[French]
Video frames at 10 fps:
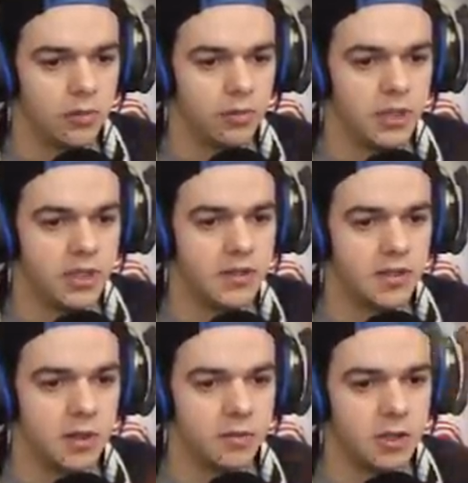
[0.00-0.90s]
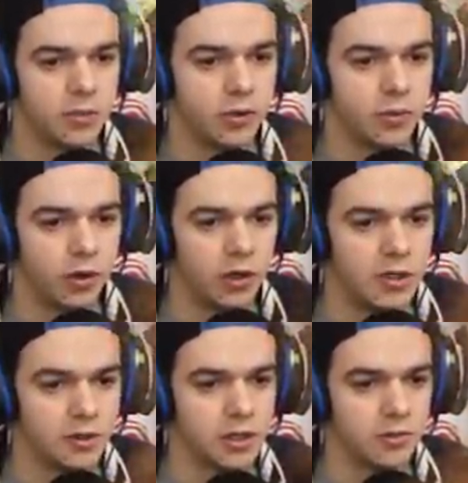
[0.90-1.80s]
Et j'essaye un petit peu de prendre les
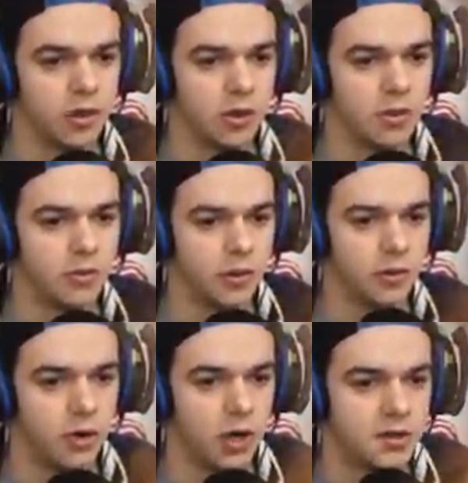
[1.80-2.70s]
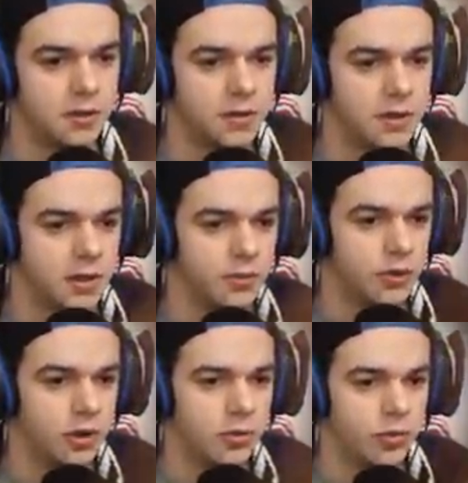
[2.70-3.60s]
enchaînements comme il faut, d'avoir assez de vitesse
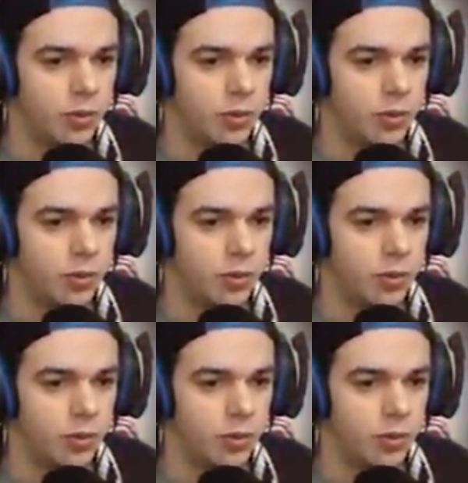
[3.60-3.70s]
pour, euh, pour